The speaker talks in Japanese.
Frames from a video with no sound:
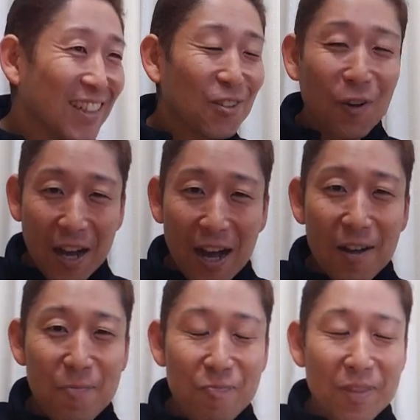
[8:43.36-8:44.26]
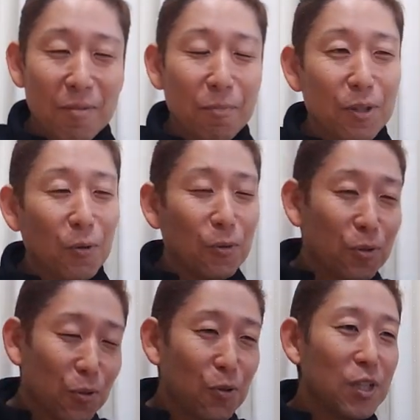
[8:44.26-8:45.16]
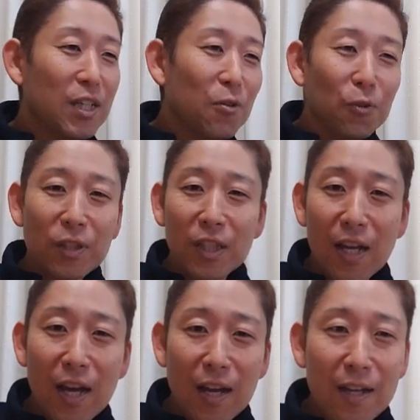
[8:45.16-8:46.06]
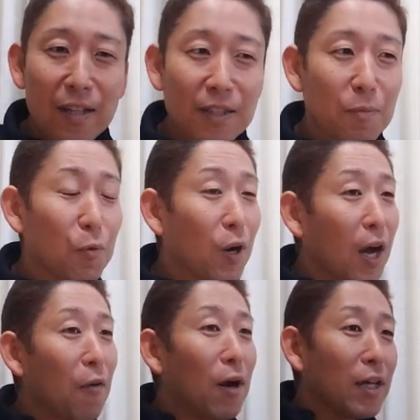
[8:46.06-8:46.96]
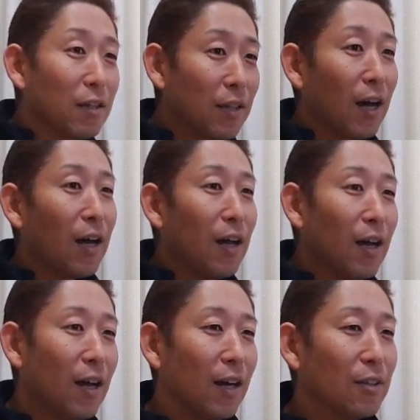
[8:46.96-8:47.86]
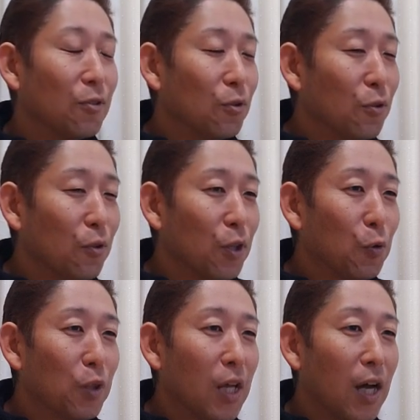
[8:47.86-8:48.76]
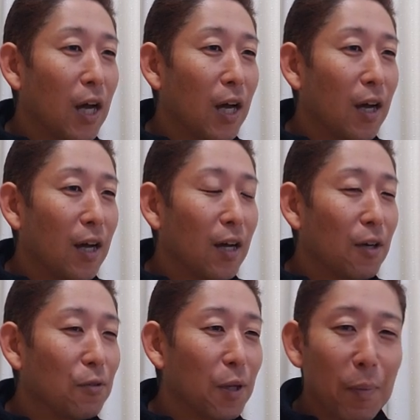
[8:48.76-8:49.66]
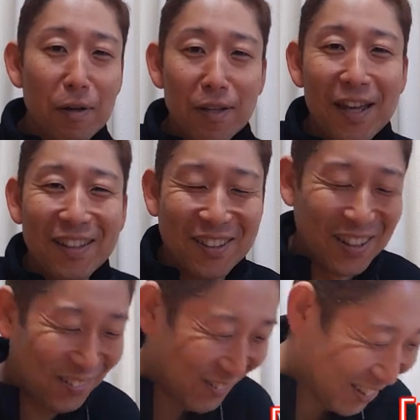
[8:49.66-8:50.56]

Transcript: とか本当にいろんなでもほら可愛いさあのいろんな歌もあるじゃないですか